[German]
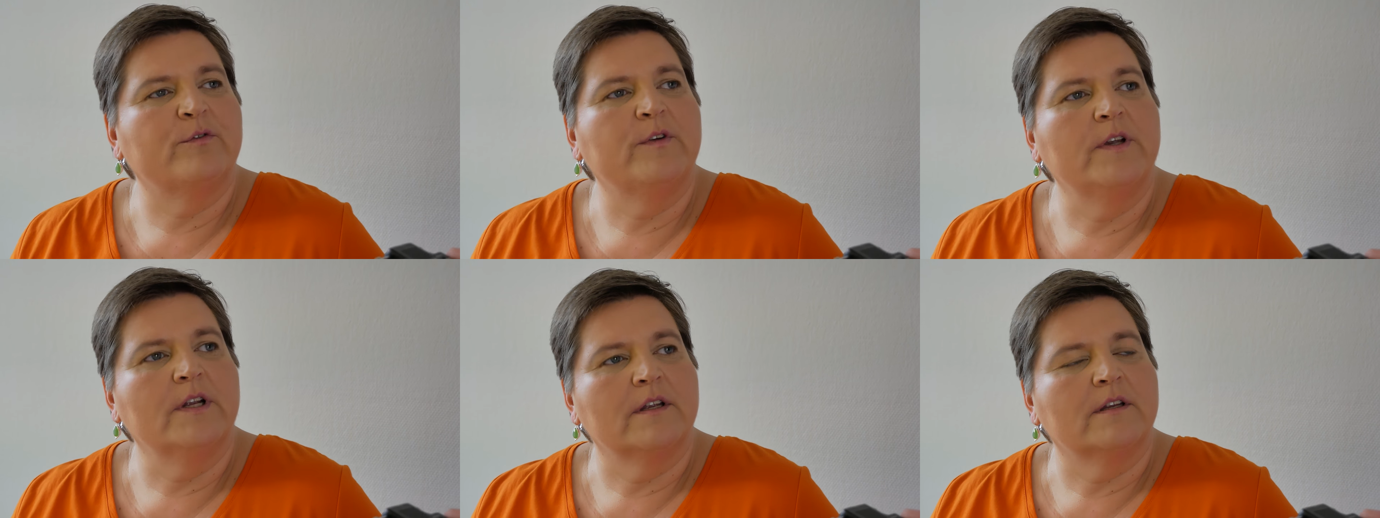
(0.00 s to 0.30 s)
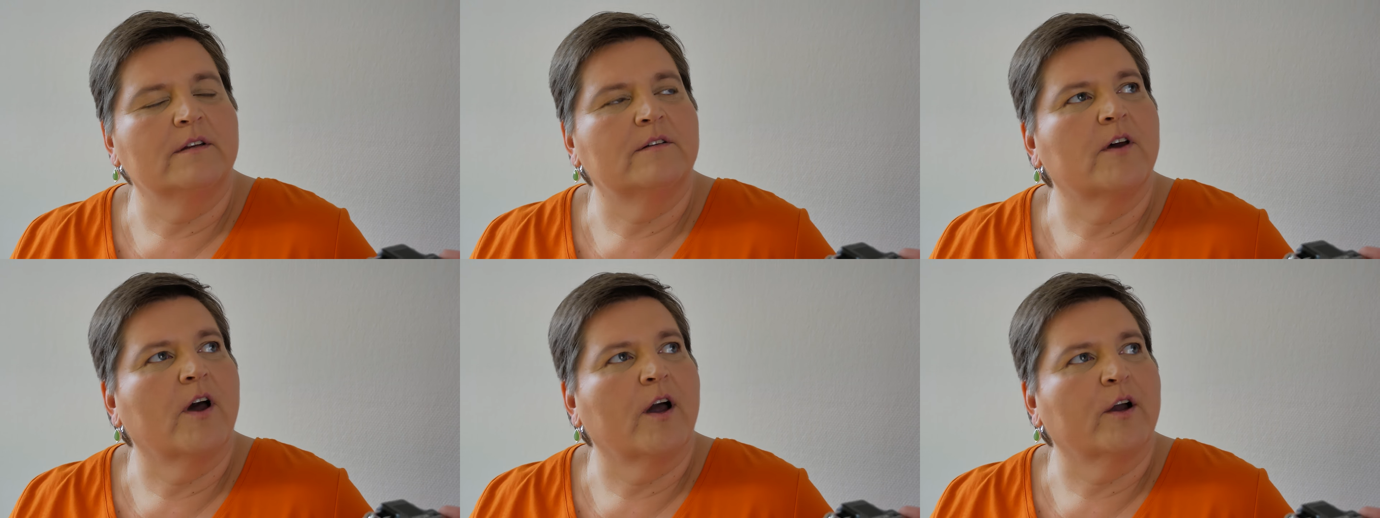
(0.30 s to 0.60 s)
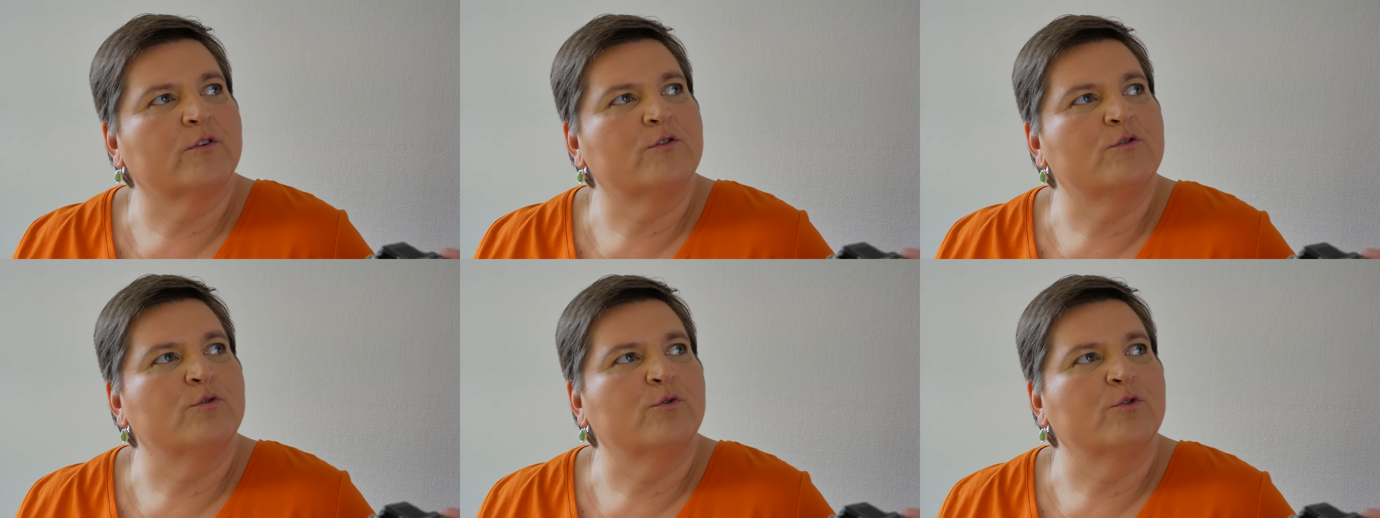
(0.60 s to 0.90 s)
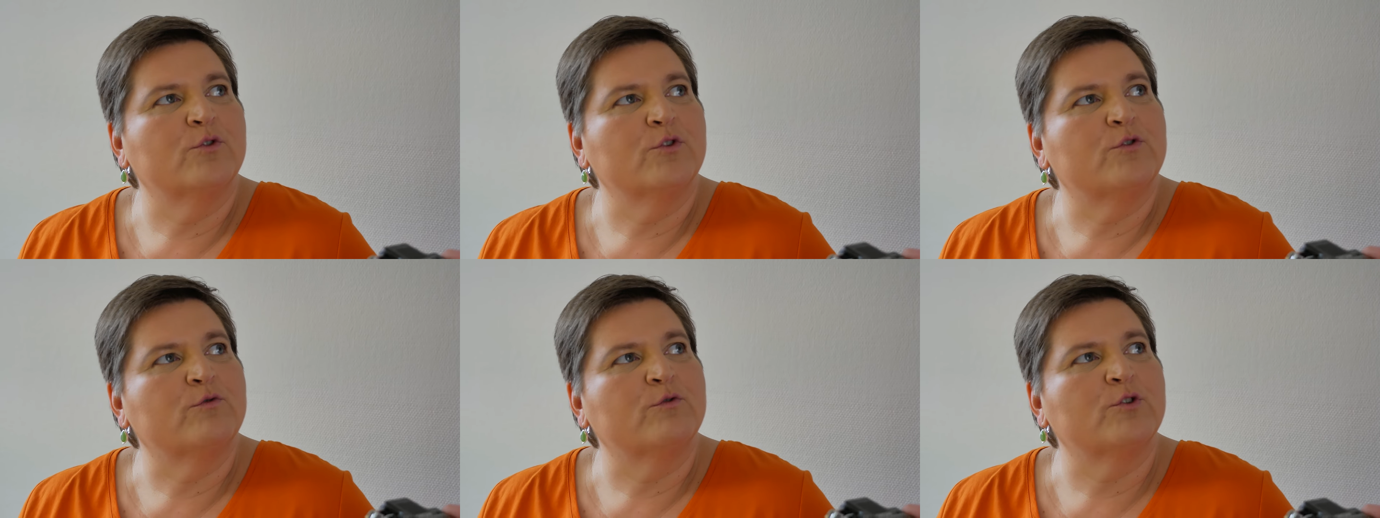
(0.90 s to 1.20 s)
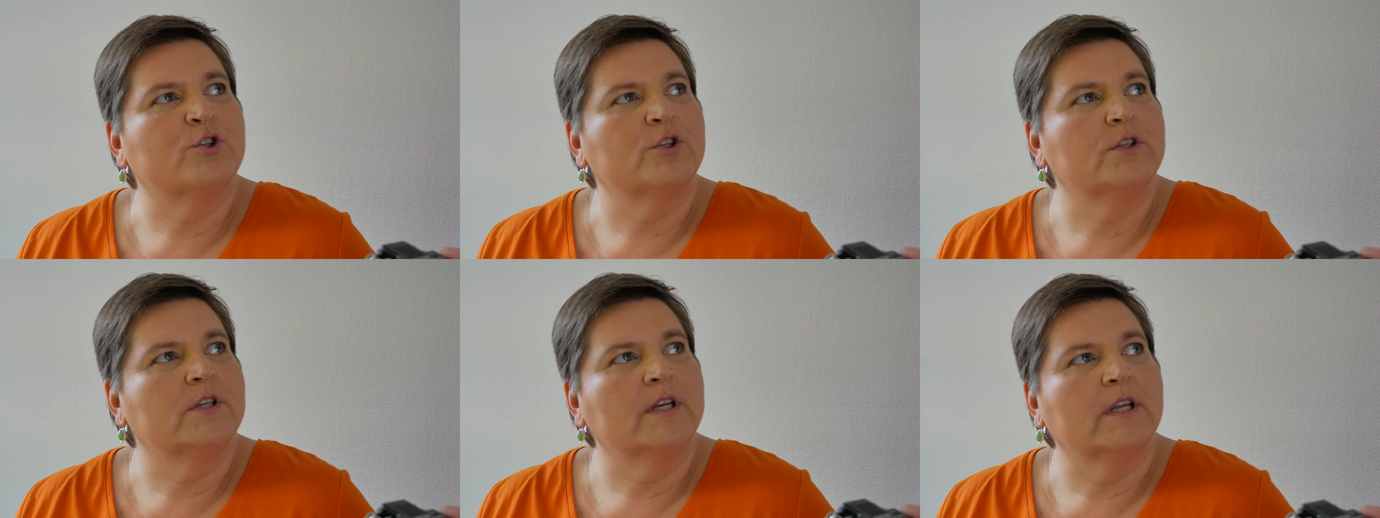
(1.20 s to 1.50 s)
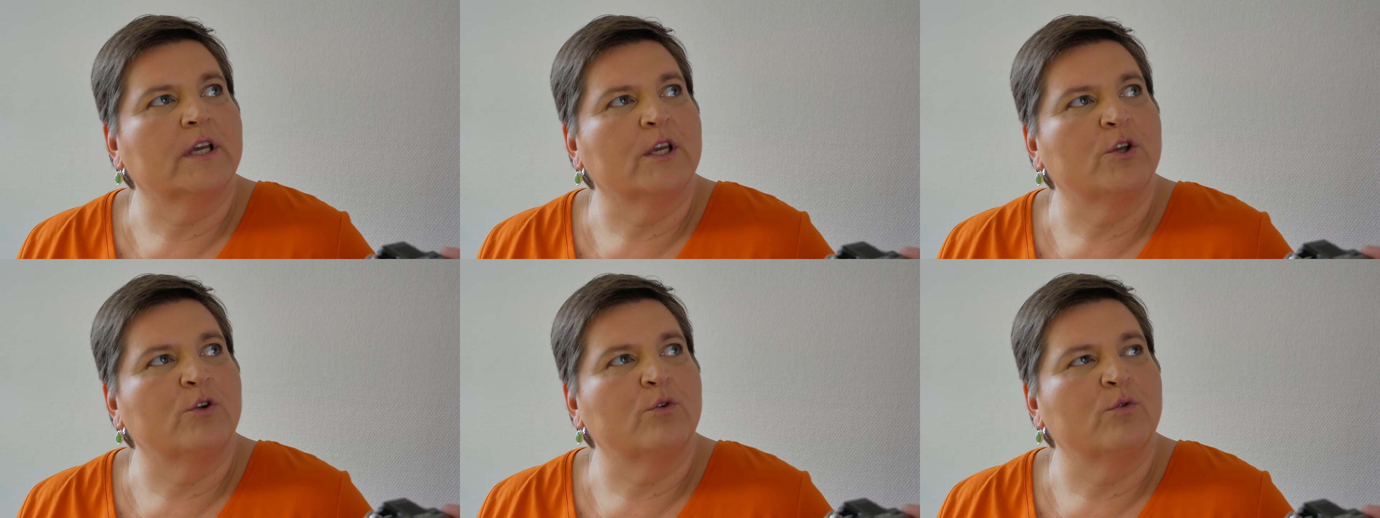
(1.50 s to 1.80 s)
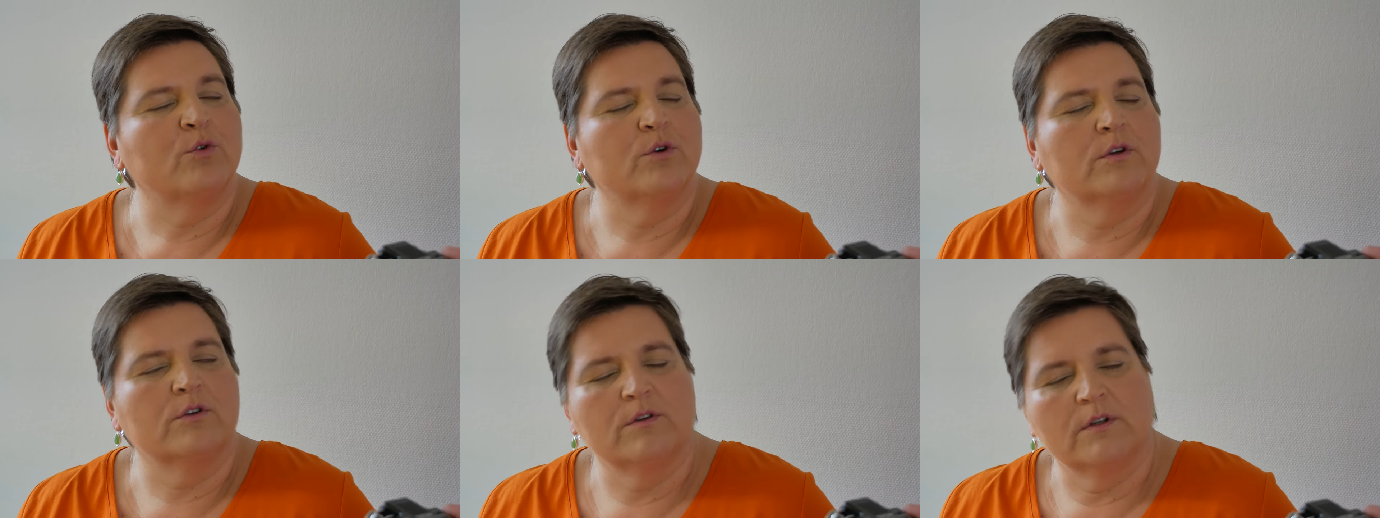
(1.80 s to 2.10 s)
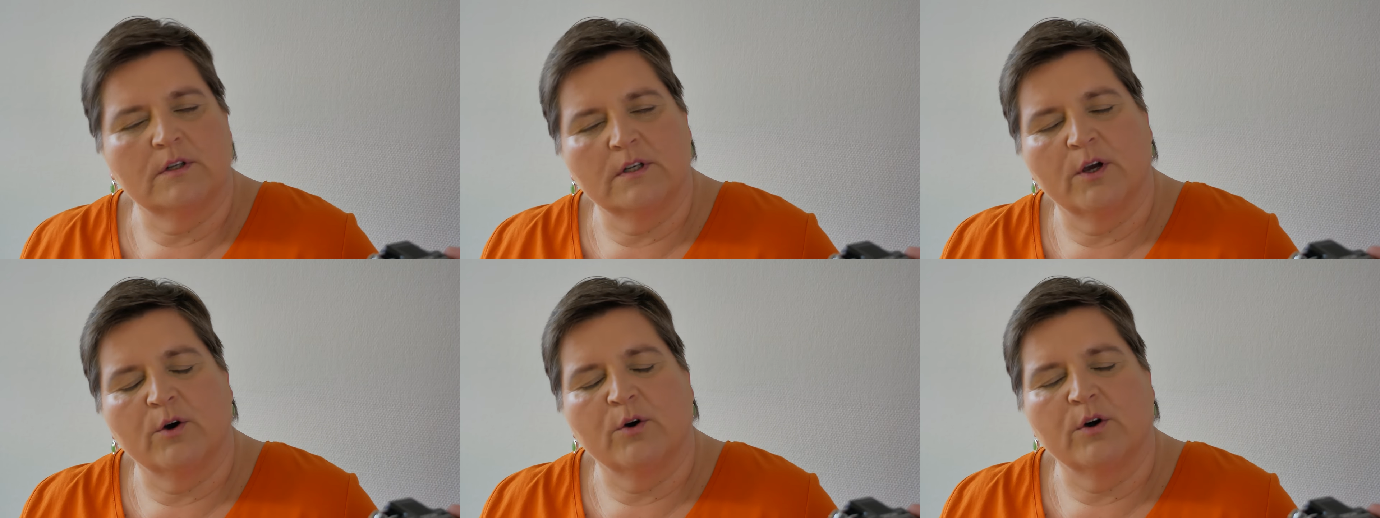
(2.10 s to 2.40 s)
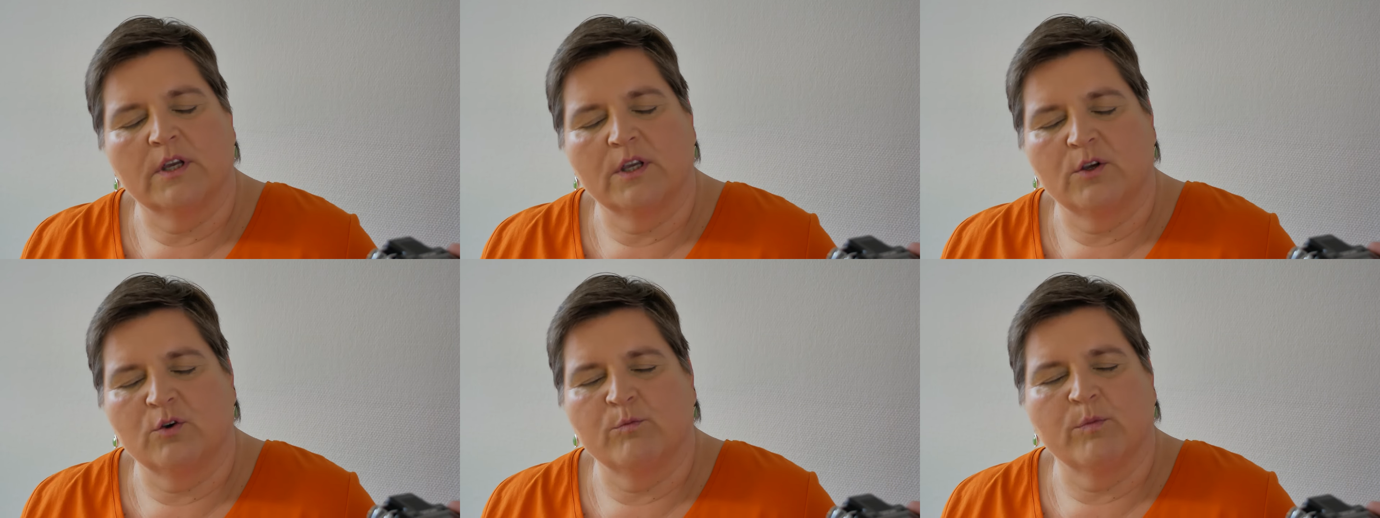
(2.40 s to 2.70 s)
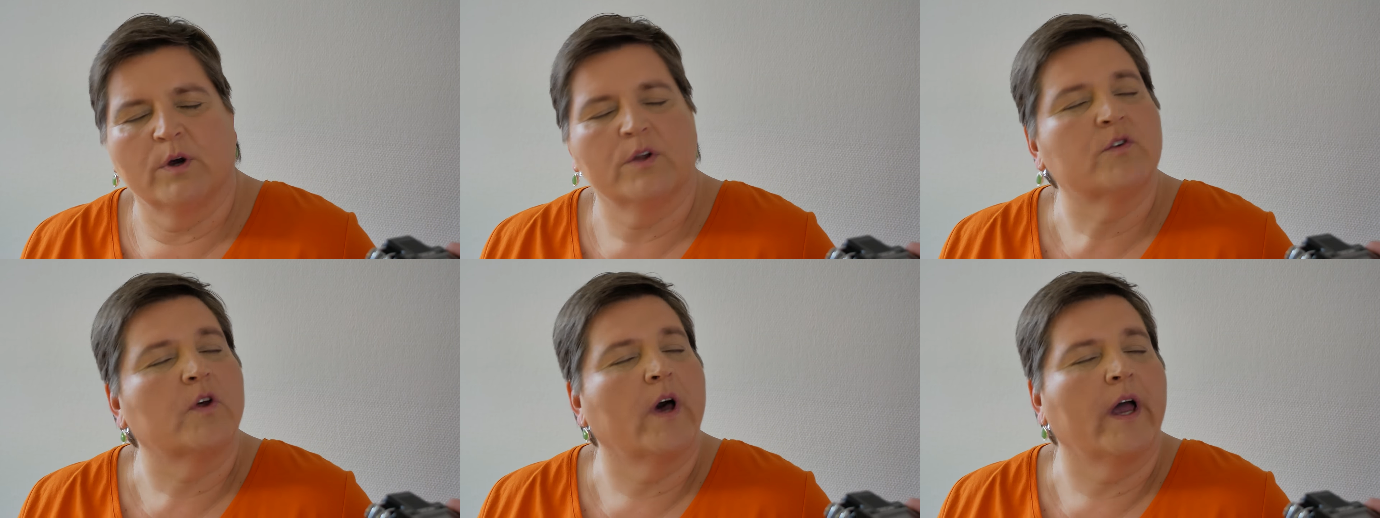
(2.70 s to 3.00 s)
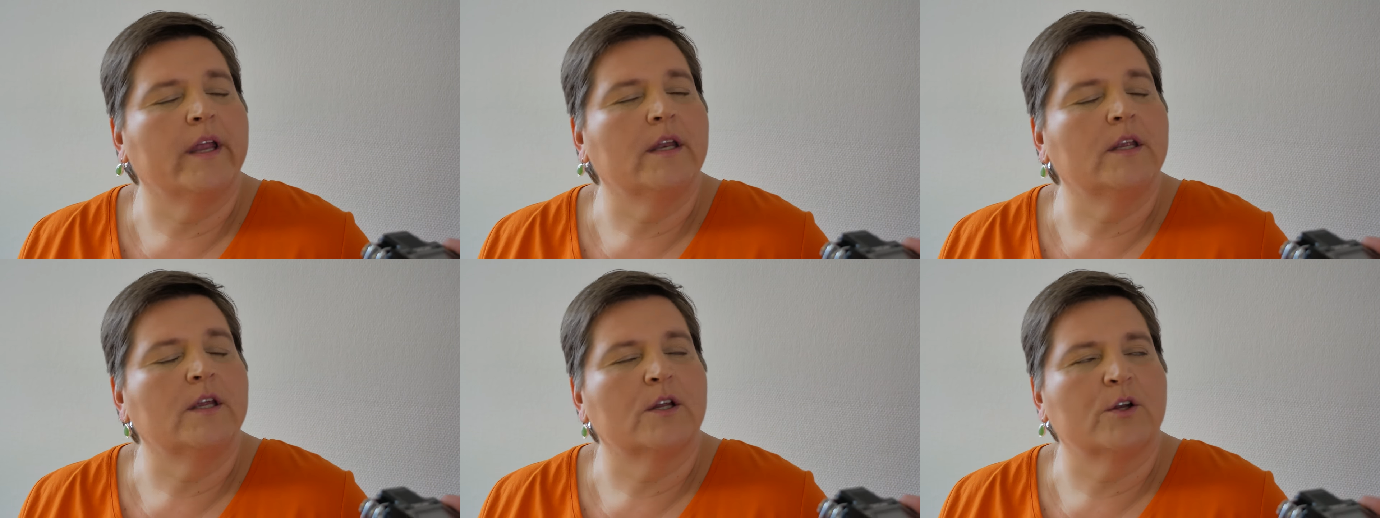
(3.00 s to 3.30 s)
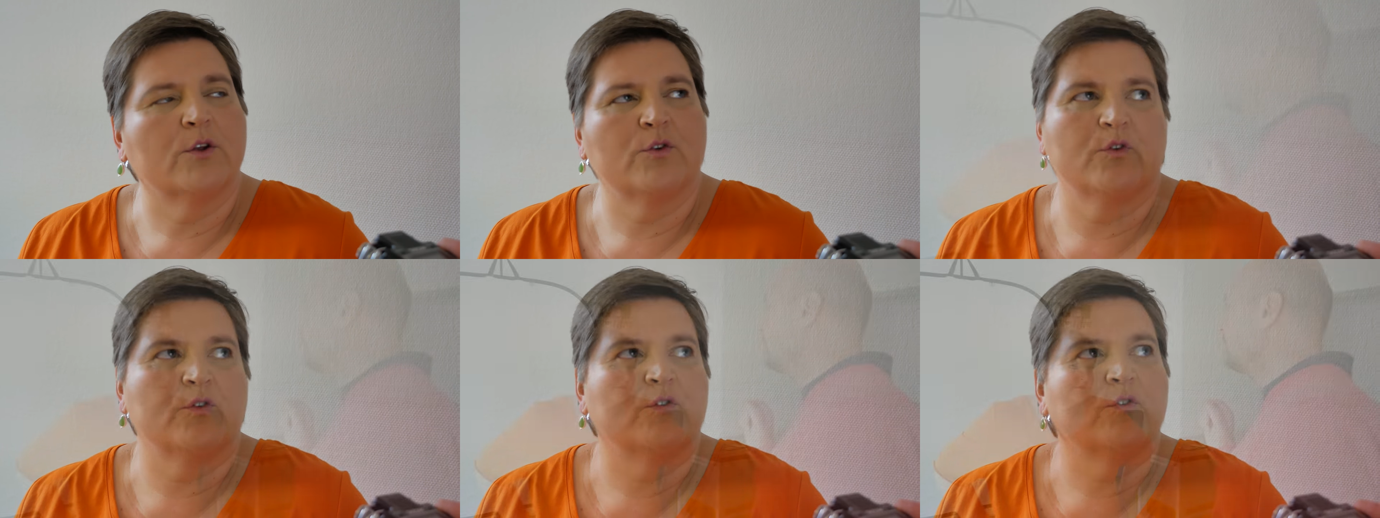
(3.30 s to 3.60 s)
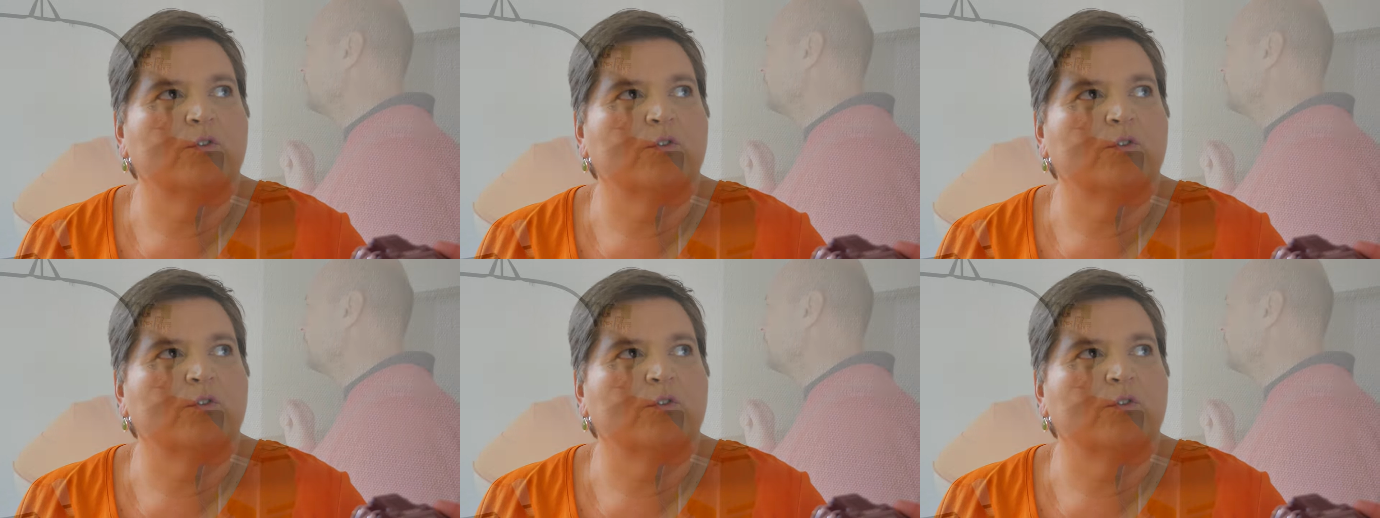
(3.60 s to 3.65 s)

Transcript: viel Interaktion zwischen den Regionen in der Euregiomas Rhein hier. Das